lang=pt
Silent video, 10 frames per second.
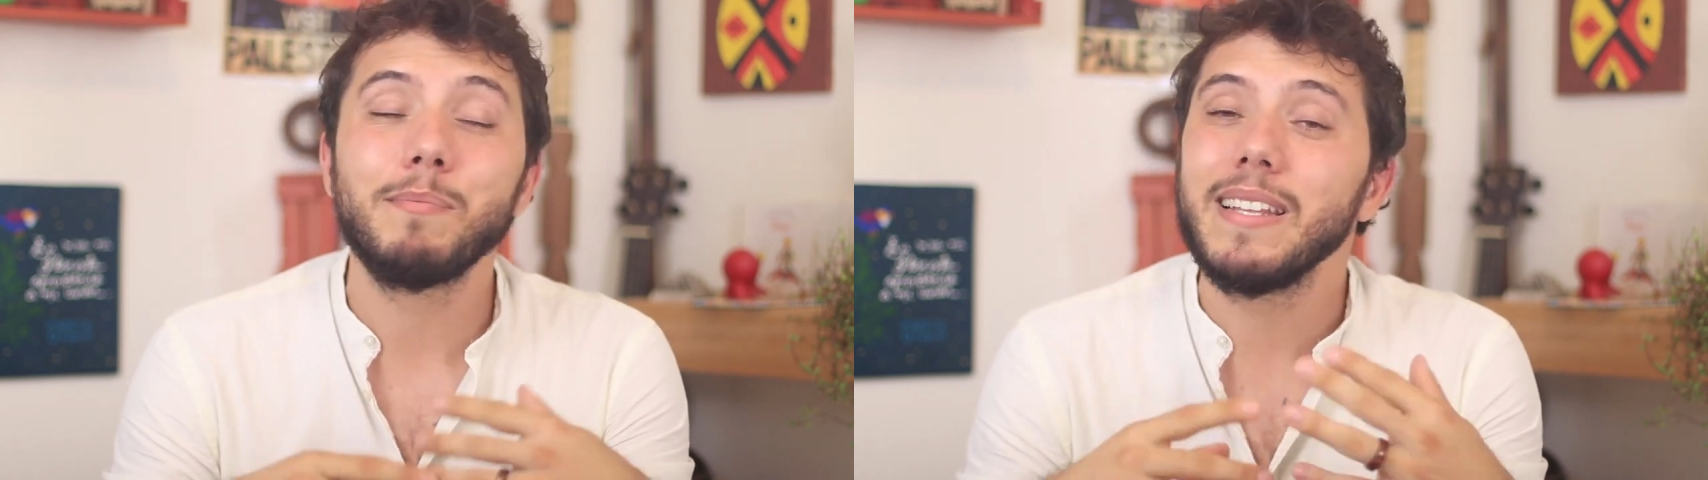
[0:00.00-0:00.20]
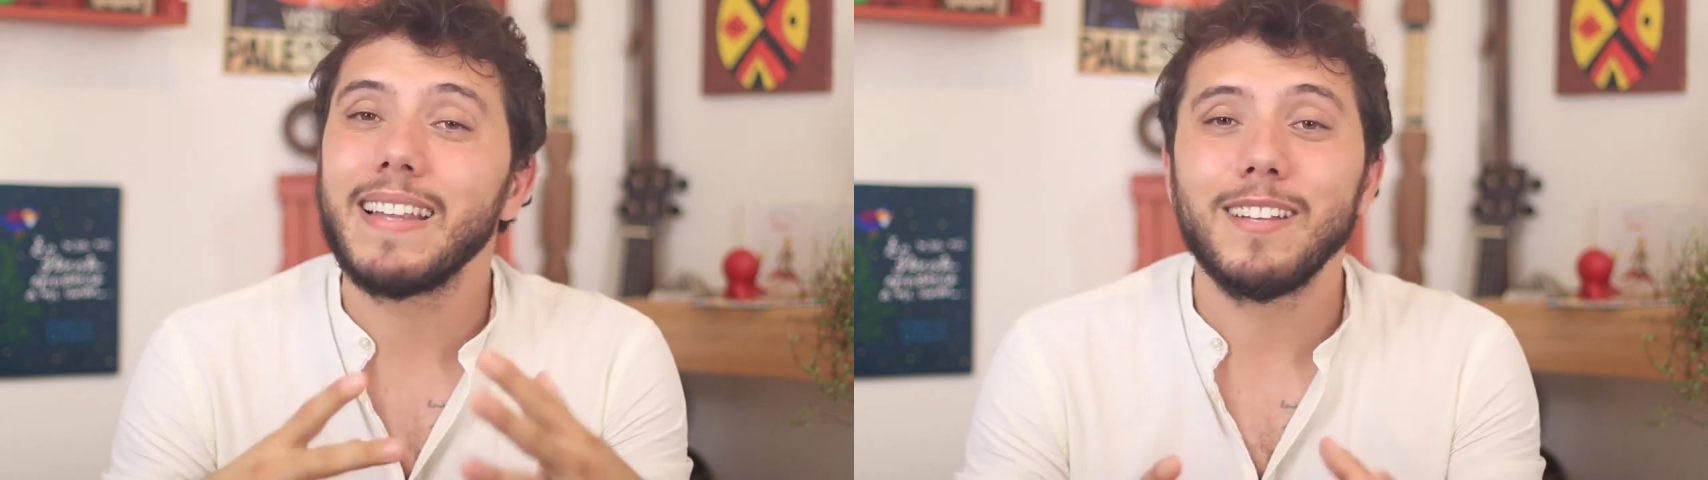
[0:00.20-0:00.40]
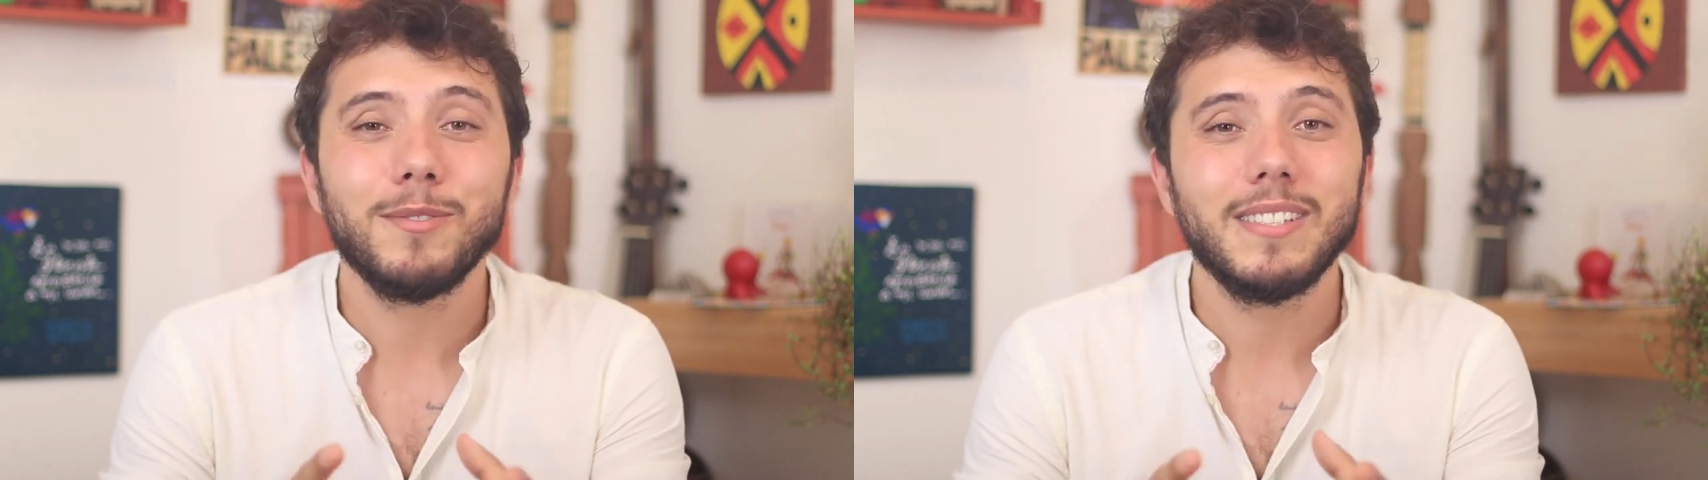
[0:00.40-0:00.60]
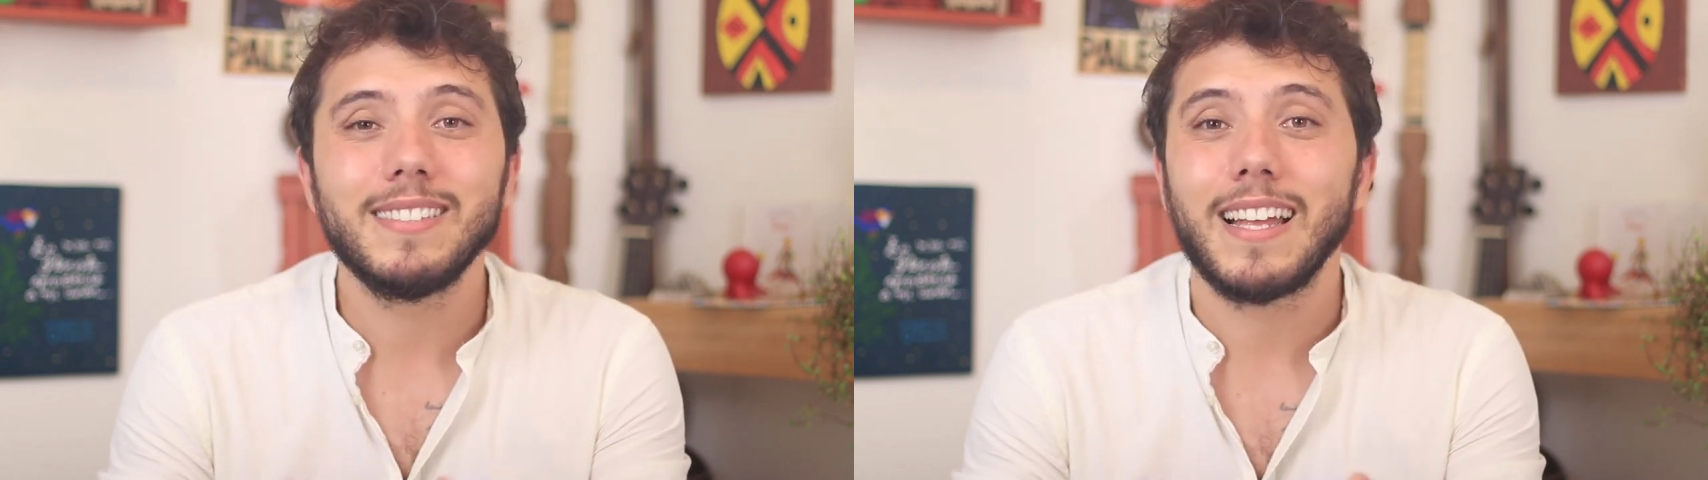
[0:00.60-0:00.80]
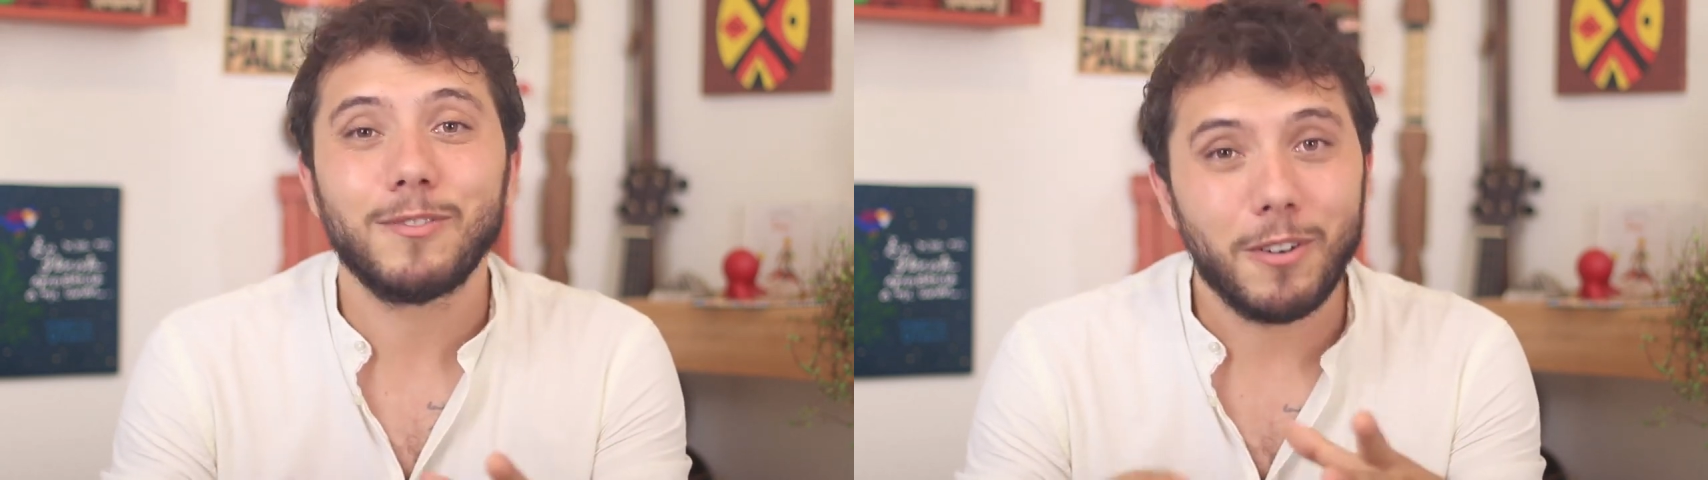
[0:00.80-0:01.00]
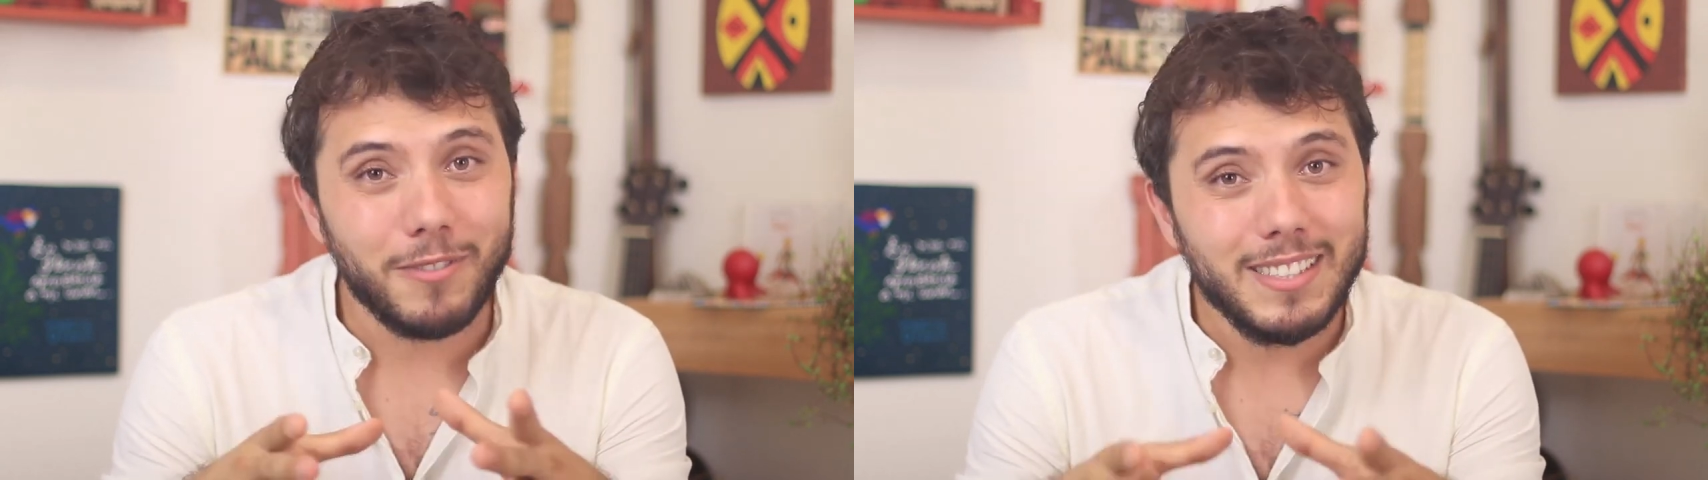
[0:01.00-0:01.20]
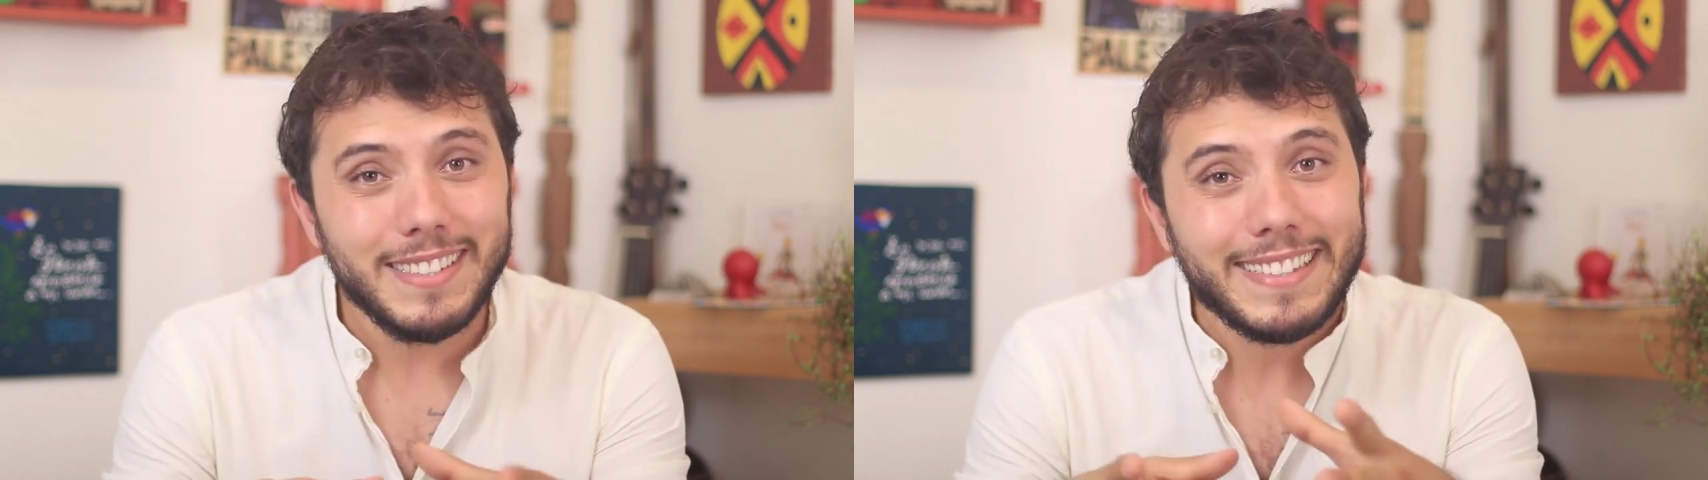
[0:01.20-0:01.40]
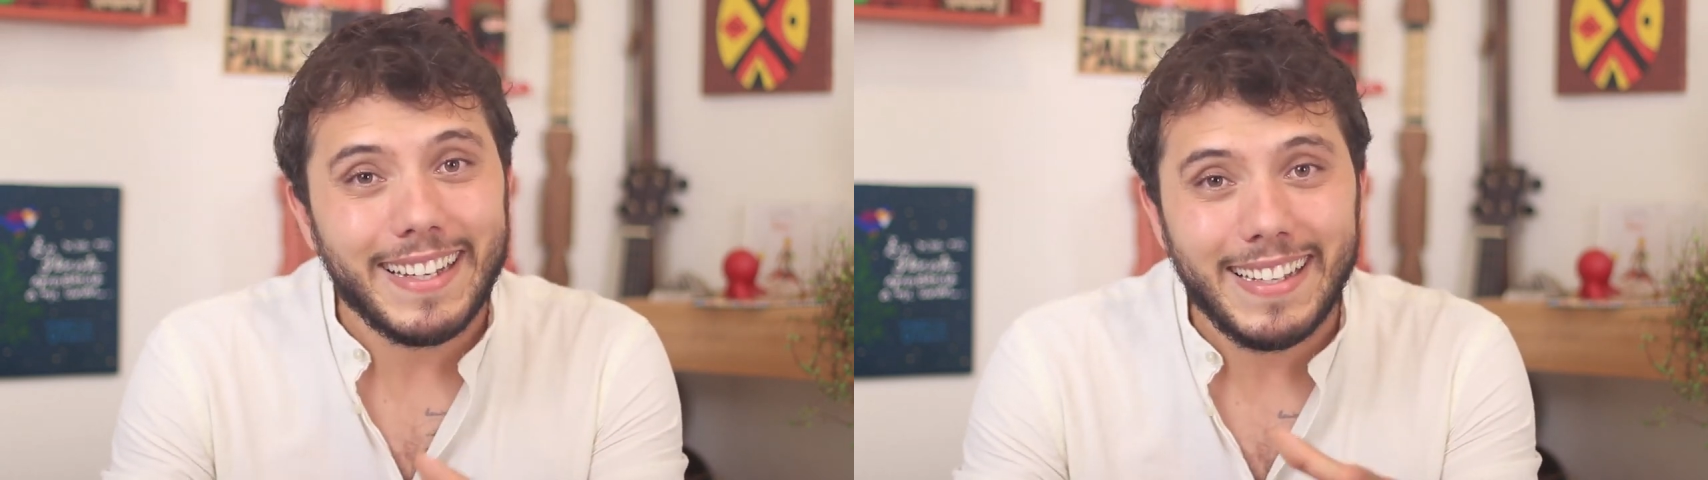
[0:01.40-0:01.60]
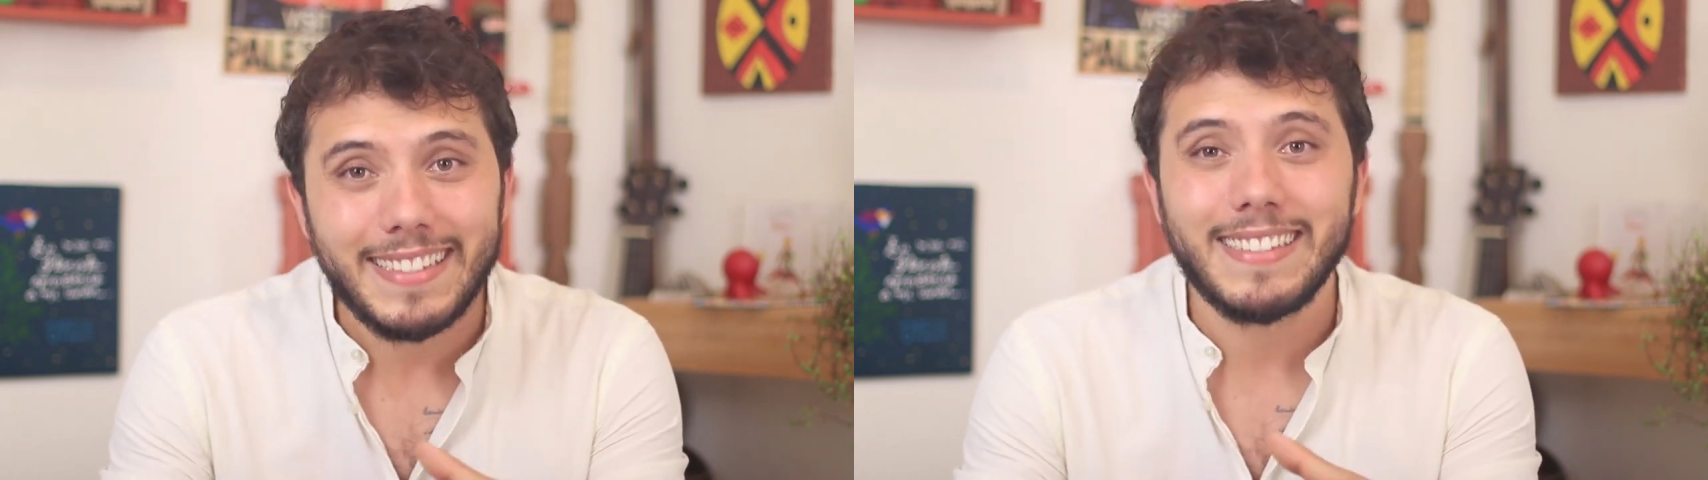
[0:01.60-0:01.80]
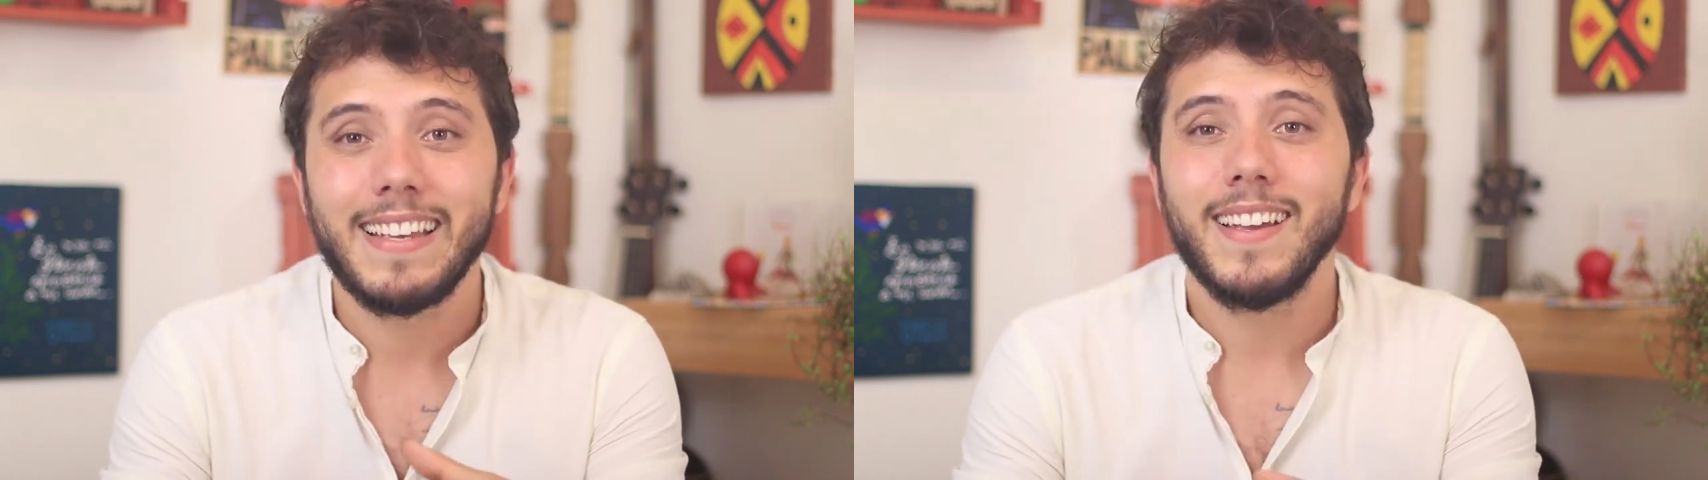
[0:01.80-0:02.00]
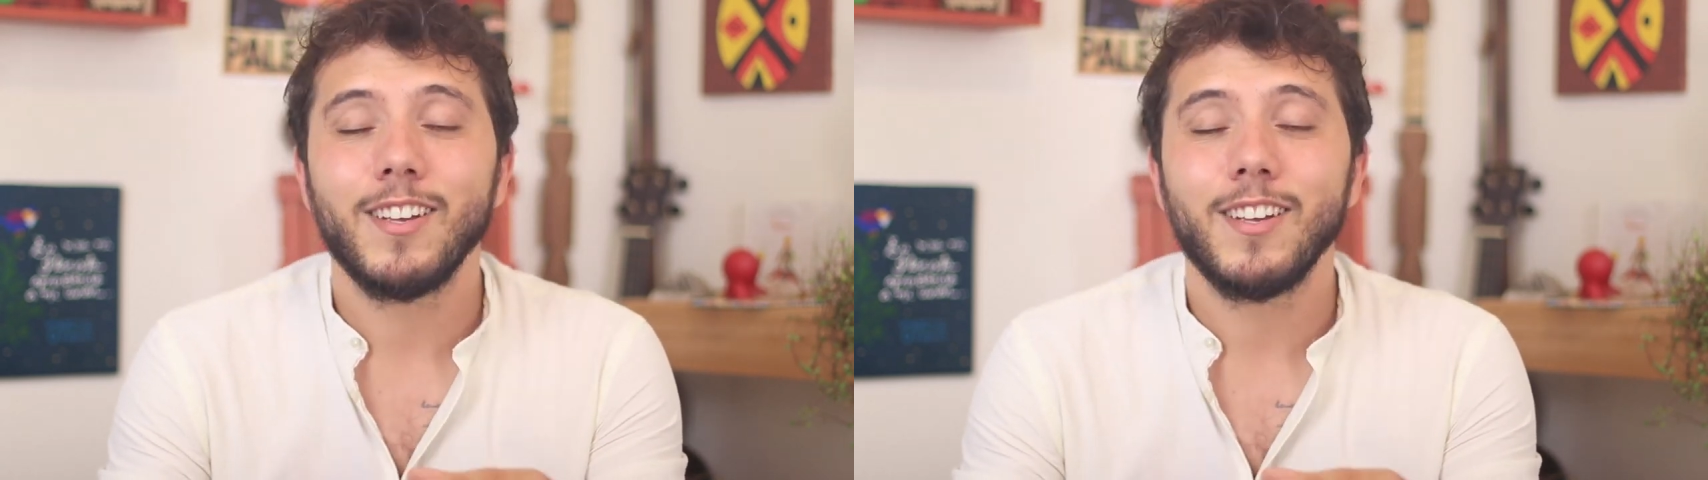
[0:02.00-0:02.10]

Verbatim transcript: metade dos estados, foram 23.